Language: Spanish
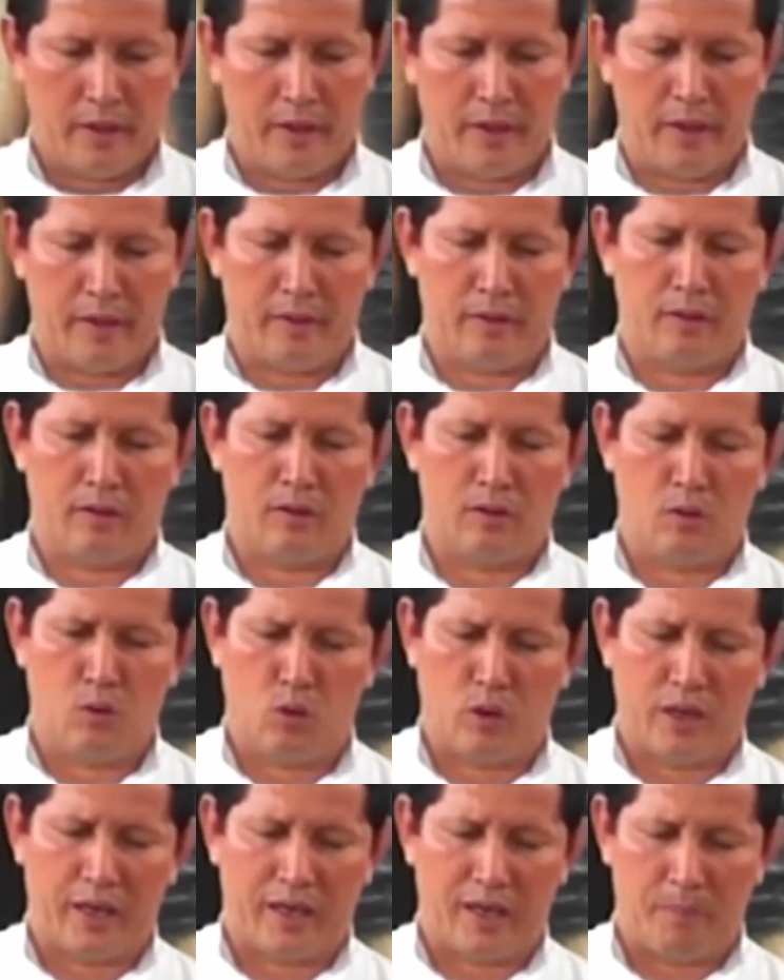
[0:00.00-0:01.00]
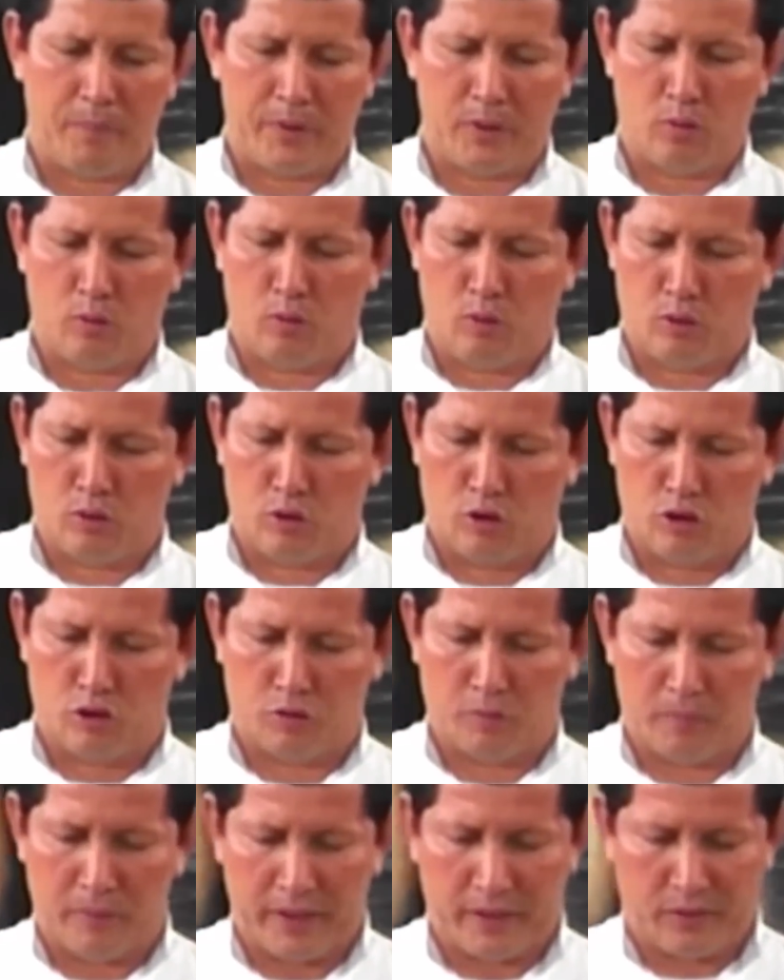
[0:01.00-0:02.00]
en Lucas capítulo
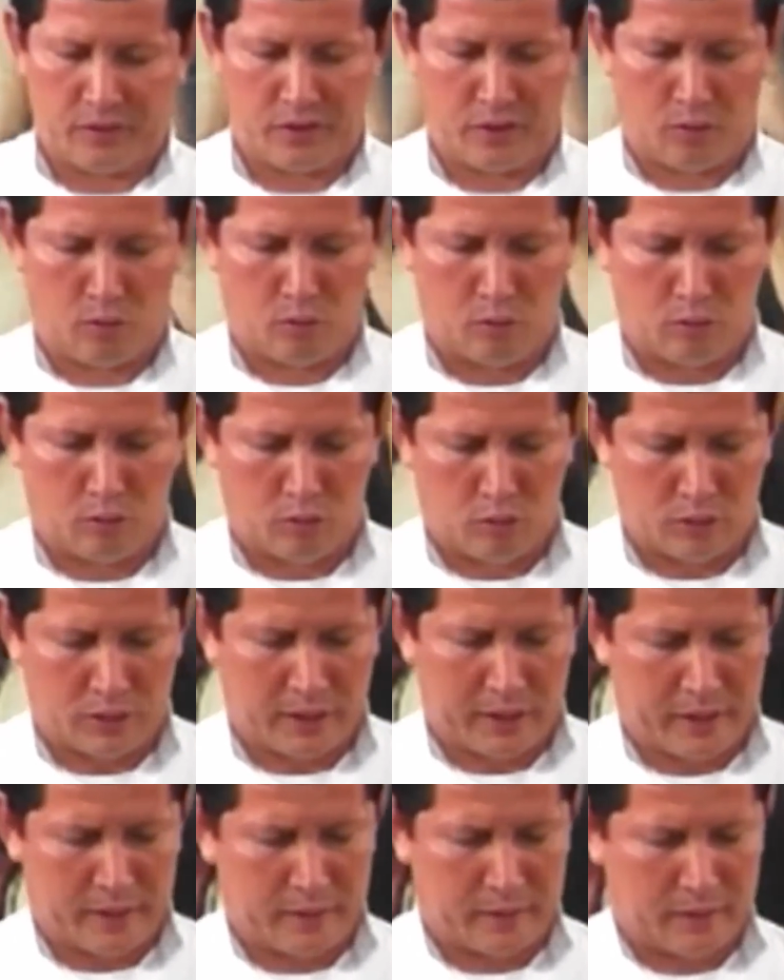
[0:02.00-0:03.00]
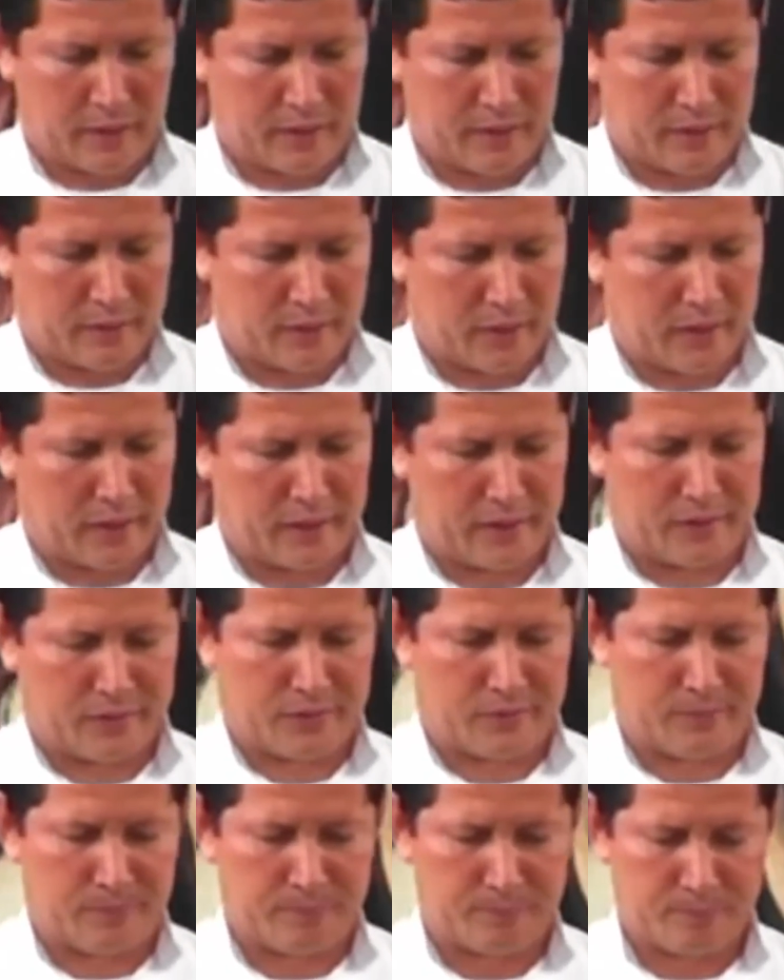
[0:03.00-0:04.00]
2, versículo
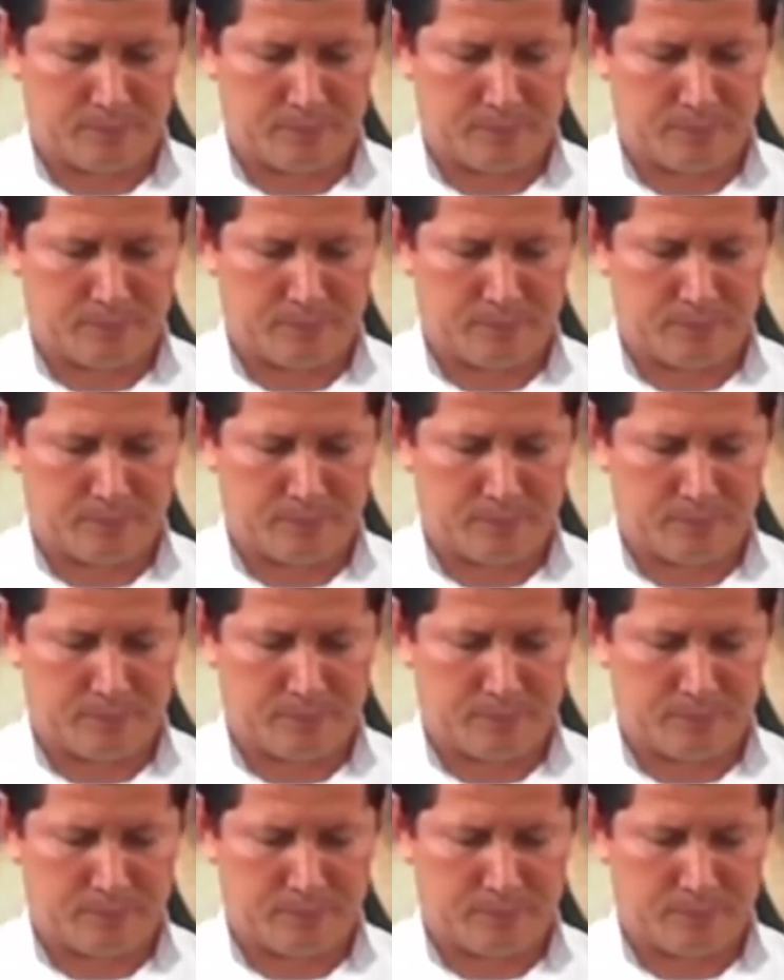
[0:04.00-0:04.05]
33,